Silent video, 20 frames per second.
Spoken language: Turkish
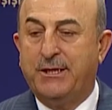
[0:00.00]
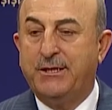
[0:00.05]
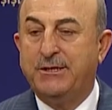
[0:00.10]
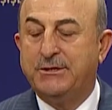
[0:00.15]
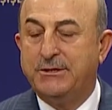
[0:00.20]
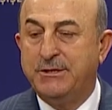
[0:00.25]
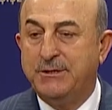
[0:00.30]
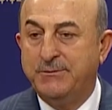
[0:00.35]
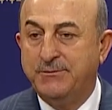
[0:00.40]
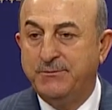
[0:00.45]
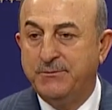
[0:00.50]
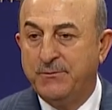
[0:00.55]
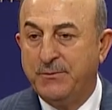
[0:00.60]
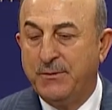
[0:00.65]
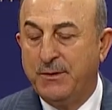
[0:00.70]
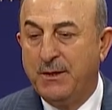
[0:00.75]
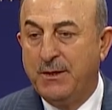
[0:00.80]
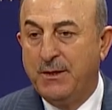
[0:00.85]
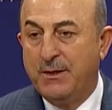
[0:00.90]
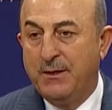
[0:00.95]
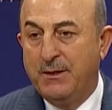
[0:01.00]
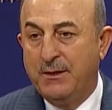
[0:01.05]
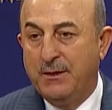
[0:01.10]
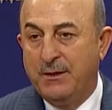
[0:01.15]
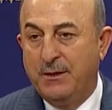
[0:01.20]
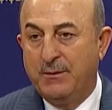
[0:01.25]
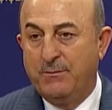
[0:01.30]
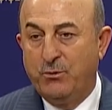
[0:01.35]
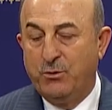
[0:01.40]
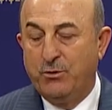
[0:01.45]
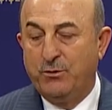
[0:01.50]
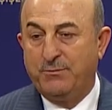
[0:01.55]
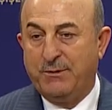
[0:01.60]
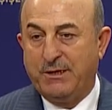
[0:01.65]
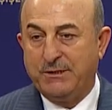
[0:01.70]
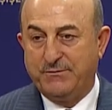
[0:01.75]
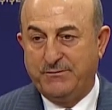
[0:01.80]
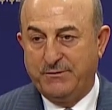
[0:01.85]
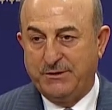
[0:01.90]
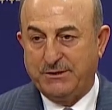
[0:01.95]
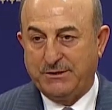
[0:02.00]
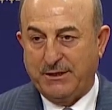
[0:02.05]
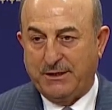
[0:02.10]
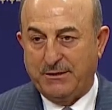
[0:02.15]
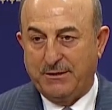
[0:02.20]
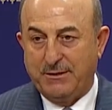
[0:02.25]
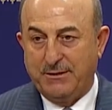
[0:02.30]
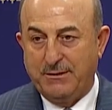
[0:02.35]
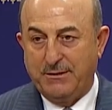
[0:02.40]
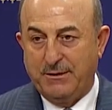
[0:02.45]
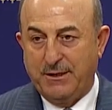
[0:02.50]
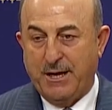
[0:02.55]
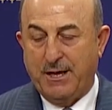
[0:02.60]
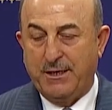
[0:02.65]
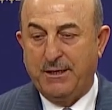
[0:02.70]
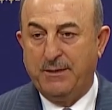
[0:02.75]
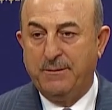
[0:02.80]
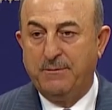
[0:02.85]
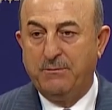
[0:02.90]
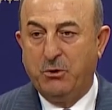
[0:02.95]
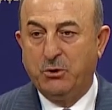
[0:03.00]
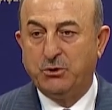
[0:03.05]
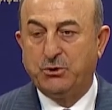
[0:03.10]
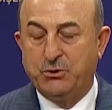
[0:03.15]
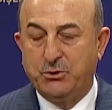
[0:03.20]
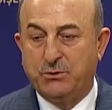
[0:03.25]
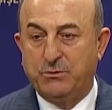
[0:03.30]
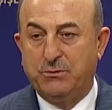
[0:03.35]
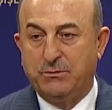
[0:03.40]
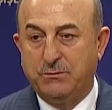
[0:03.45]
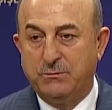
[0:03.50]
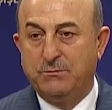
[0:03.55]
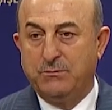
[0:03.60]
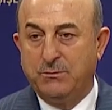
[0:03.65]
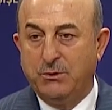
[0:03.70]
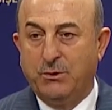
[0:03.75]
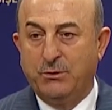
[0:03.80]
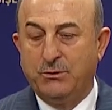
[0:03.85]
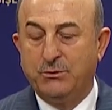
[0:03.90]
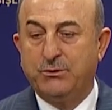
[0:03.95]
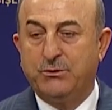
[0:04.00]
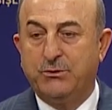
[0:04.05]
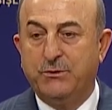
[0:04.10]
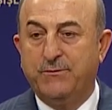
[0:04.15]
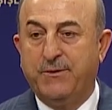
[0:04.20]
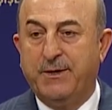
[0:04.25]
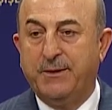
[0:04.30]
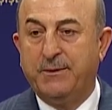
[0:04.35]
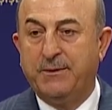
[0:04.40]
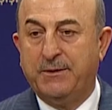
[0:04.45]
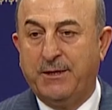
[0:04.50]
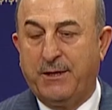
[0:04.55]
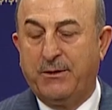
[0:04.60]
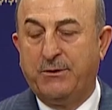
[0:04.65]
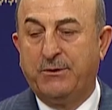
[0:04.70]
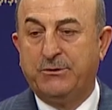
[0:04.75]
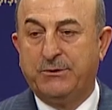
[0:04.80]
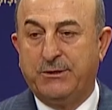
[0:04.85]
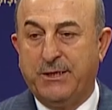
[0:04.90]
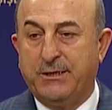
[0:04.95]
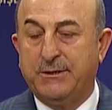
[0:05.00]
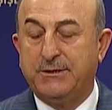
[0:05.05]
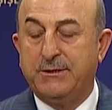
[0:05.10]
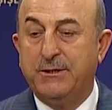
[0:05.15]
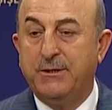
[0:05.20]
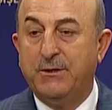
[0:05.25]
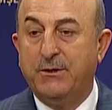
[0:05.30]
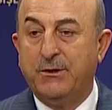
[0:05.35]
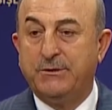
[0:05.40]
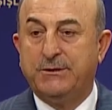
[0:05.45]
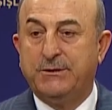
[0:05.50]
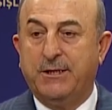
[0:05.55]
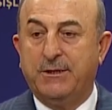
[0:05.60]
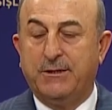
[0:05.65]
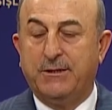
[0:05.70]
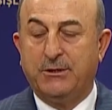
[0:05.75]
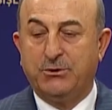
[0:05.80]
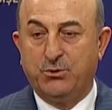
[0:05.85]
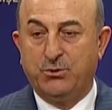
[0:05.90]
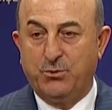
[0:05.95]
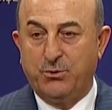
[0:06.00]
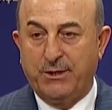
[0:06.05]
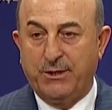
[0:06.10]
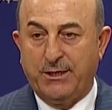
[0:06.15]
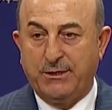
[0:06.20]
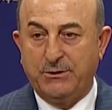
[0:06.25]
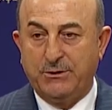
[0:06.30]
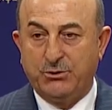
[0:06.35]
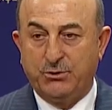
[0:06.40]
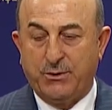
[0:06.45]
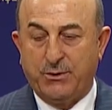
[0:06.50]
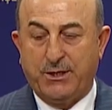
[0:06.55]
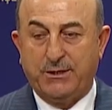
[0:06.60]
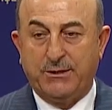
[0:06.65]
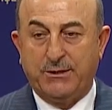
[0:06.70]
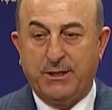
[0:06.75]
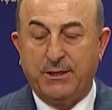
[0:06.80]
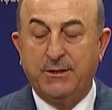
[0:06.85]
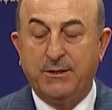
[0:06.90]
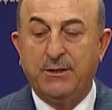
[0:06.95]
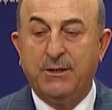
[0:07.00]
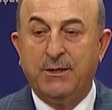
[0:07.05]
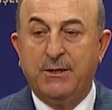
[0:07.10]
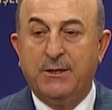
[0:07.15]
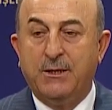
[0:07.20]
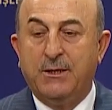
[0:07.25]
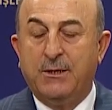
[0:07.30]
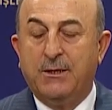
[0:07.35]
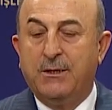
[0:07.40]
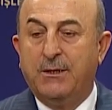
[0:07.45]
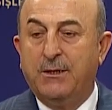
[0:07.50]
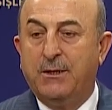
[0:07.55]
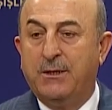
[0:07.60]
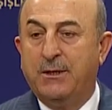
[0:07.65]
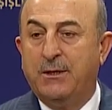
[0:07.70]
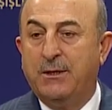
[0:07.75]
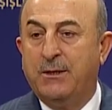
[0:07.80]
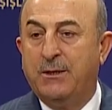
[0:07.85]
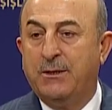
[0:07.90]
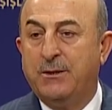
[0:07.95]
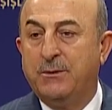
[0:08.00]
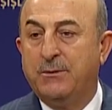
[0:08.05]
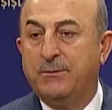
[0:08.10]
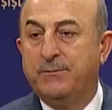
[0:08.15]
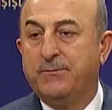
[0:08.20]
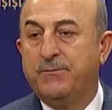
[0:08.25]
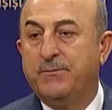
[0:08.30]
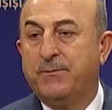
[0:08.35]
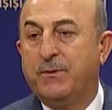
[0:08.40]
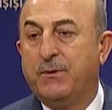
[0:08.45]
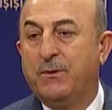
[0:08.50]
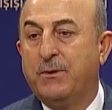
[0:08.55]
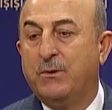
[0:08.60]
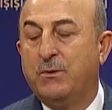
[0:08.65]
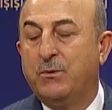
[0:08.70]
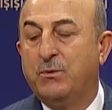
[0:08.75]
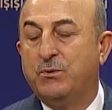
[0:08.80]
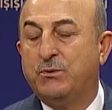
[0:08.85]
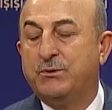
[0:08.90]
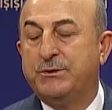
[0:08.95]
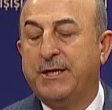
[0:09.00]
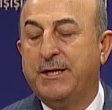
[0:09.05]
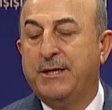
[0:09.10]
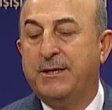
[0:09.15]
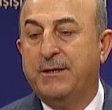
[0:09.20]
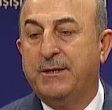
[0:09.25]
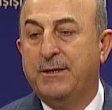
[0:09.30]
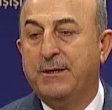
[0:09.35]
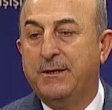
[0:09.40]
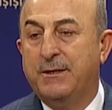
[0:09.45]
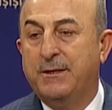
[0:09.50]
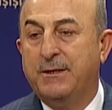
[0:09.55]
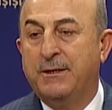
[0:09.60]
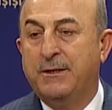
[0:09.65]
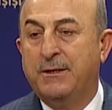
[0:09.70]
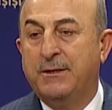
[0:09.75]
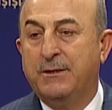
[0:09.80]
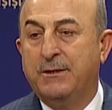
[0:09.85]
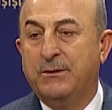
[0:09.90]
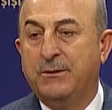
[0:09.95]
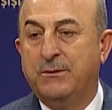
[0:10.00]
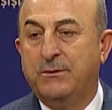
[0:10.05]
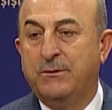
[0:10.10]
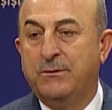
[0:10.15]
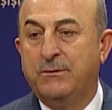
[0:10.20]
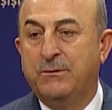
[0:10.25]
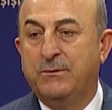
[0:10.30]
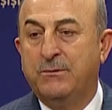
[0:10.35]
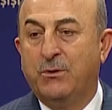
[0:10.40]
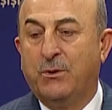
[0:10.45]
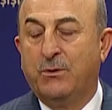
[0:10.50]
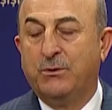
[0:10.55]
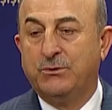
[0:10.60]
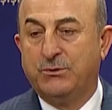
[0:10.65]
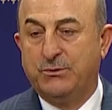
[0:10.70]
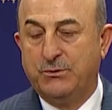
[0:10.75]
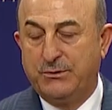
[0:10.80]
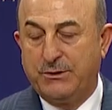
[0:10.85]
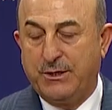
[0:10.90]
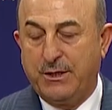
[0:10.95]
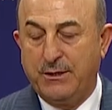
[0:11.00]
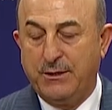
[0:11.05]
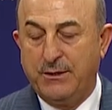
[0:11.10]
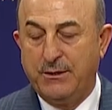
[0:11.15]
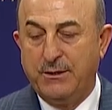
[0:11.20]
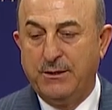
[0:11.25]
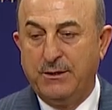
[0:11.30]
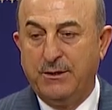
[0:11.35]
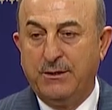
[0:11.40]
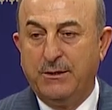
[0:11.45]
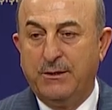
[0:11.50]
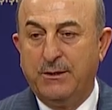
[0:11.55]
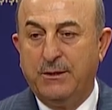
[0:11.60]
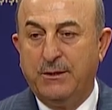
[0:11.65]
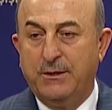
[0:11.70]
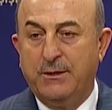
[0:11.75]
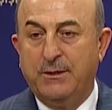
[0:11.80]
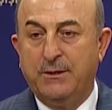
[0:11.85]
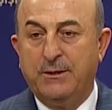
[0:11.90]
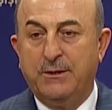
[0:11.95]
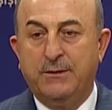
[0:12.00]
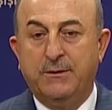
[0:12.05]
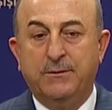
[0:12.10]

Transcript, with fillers: için e, bulunmaz fırsat yani boşluk oluştu ve teröristler özellikle Suriye'nin şu anda e, kuzey e, doğusunda e,